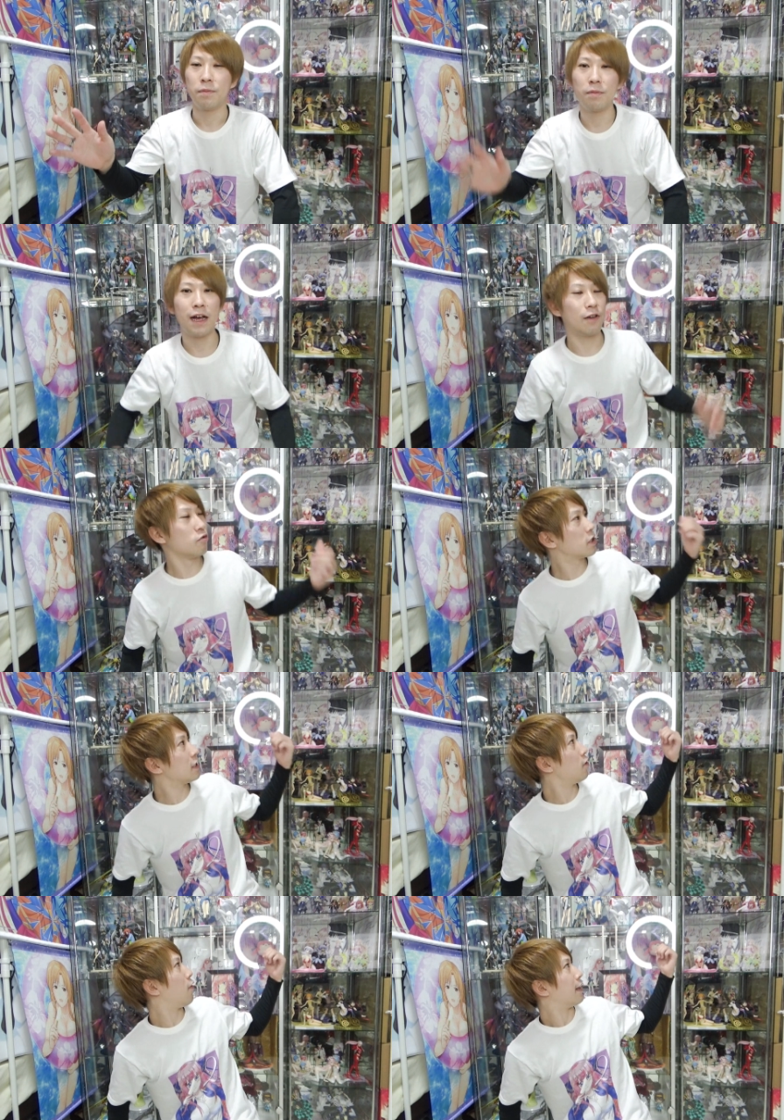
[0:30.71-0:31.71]
まあ
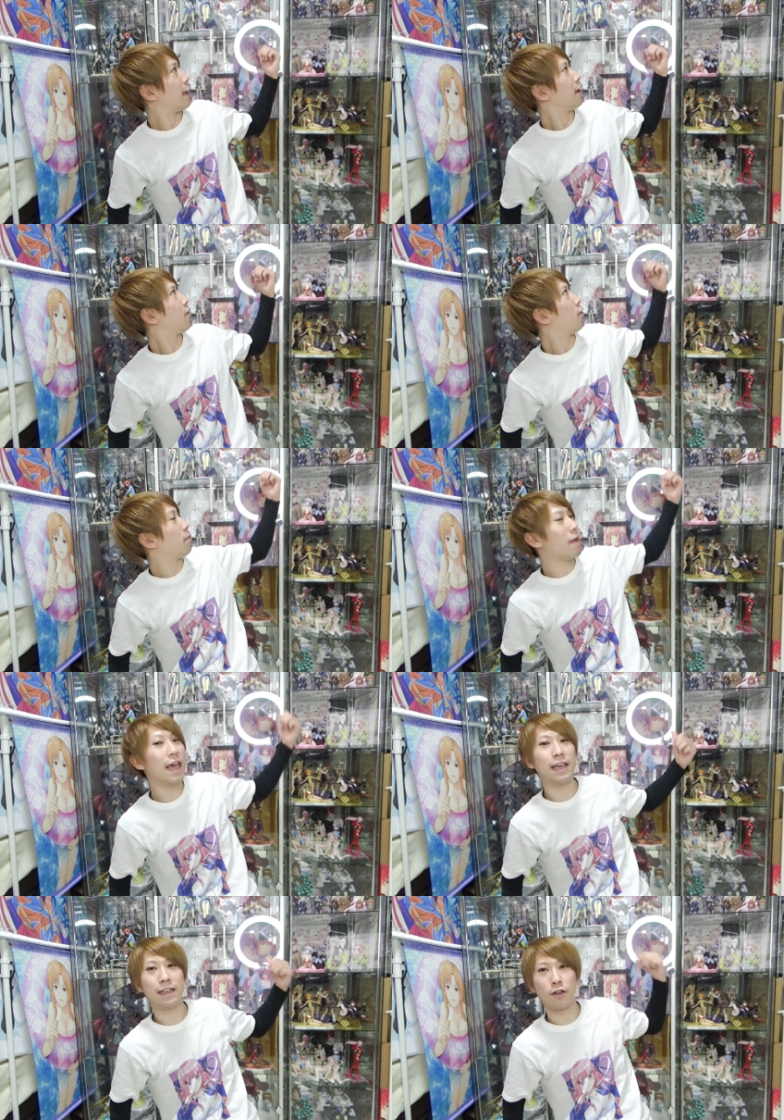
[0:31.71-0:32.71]
後ろはねこれ
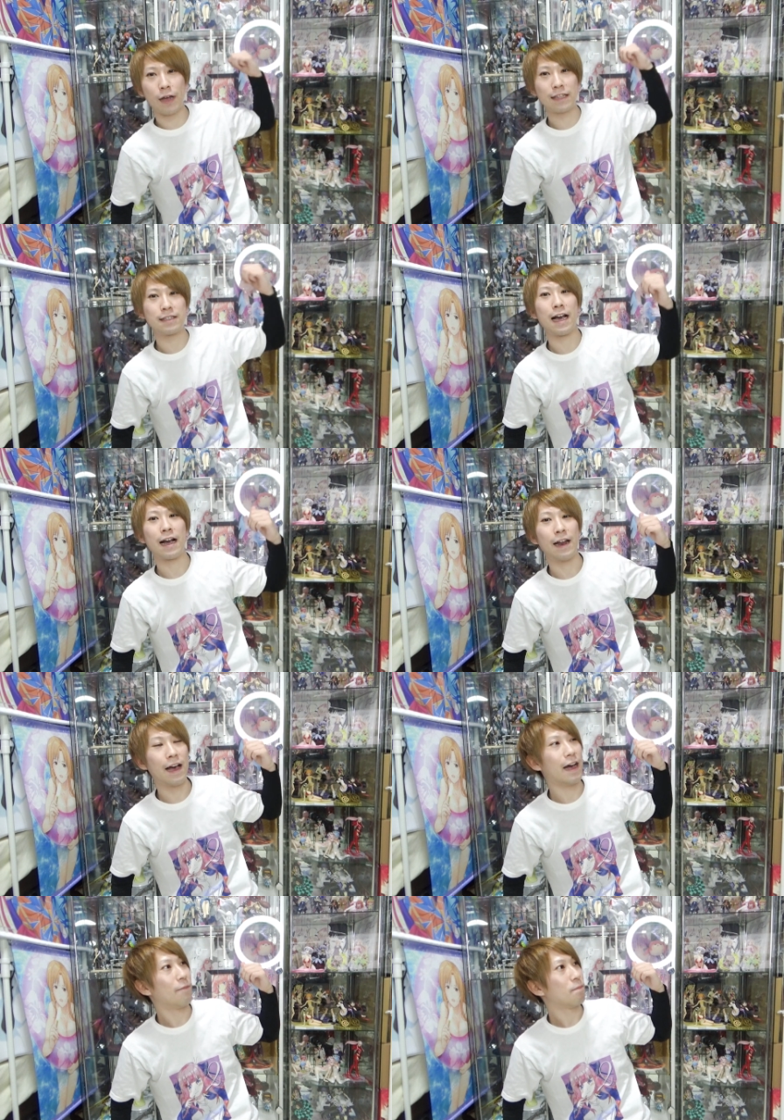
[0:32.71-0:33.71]
メインのやつやか
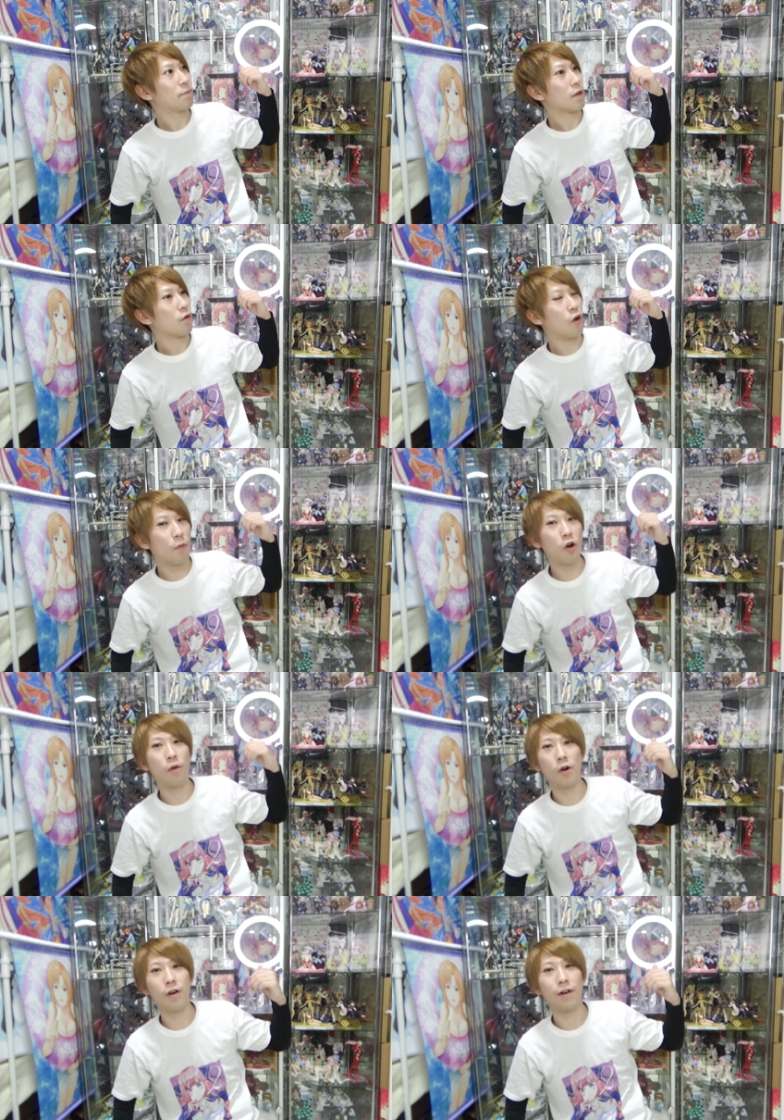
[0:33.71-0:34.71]
らほぼ
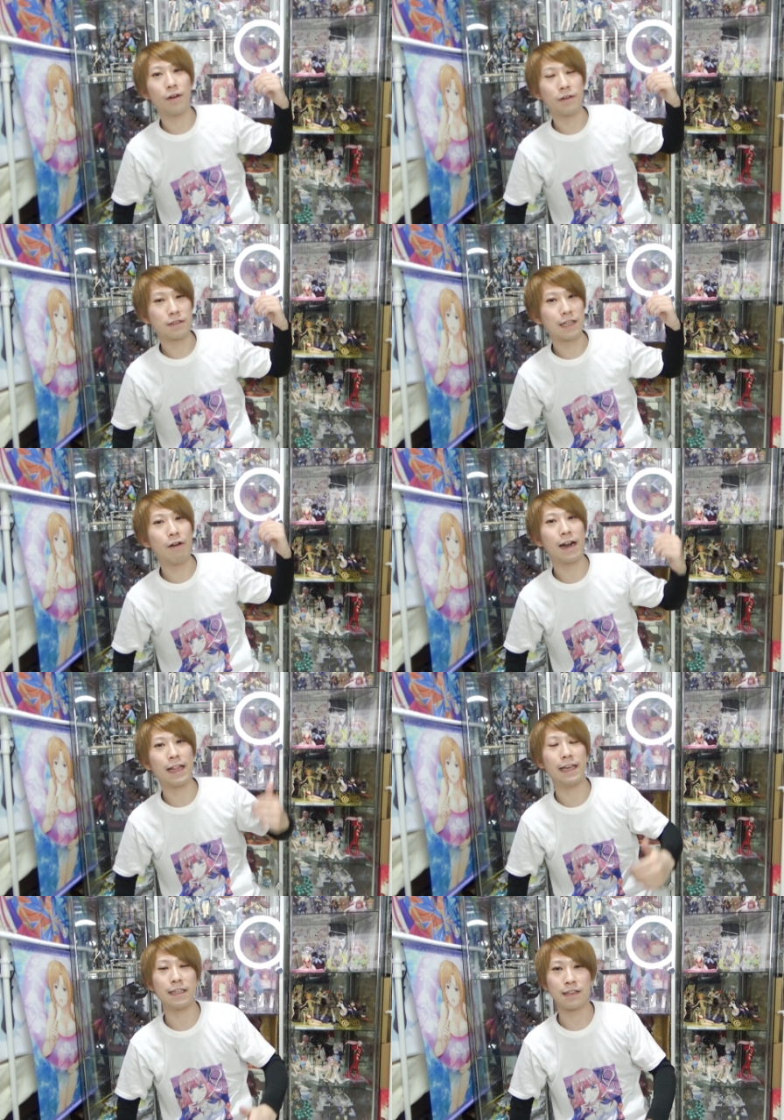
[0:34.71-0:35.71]
ほぼ触ら
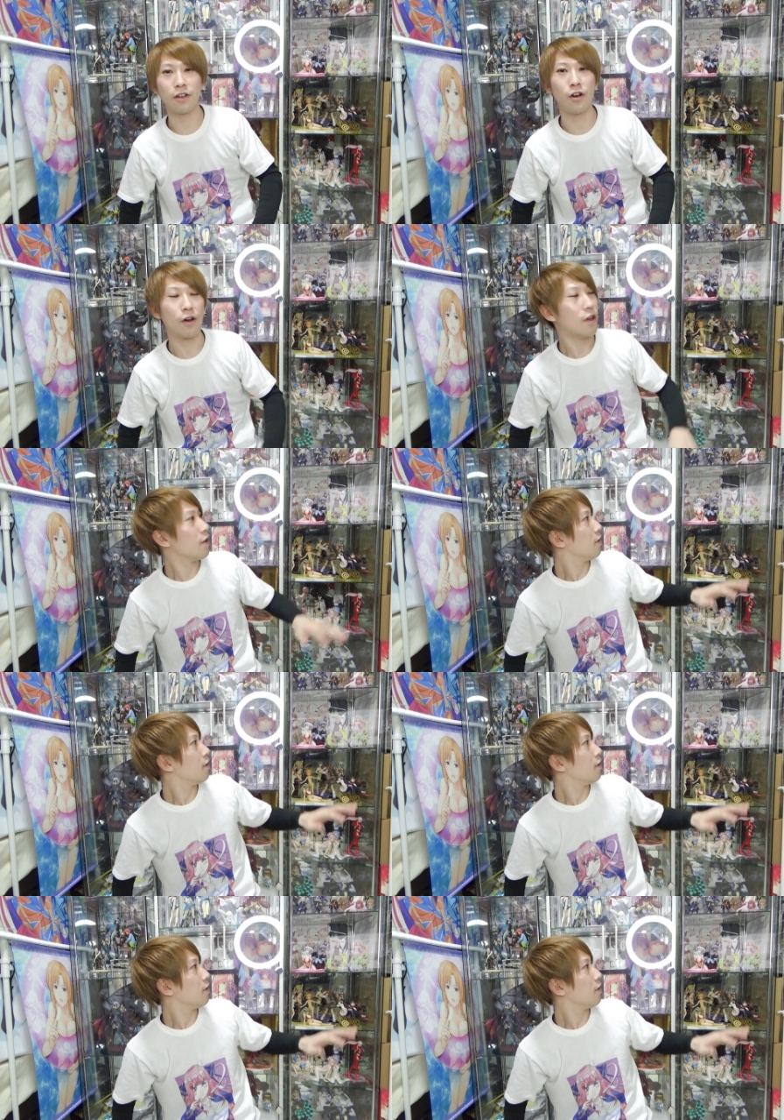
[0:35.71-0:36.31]
ないですけど